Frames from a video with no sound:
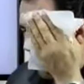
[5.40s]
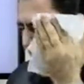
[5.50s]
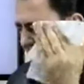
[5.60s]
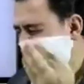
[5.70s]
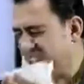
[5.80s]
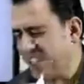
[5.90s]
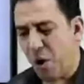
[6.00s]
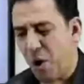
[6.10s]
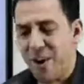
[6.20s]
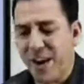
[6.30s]
كنا
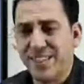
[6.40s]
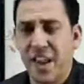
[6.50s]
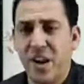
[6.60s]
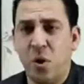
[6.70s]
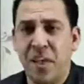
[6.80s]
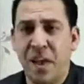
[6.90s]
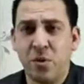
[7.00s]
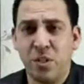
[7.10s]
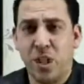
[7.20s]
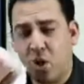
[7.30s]
ما كنا زين
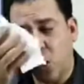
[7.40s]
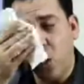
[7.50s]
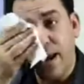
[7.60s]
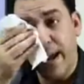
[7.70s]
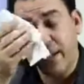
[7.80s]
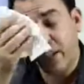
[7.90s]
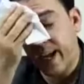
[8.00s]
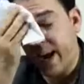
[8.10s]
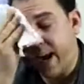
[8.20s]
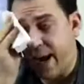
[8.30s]
وذوت الكورونا يا
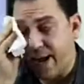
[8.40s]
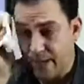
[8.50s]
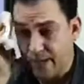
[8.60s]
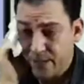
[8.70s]
جدعان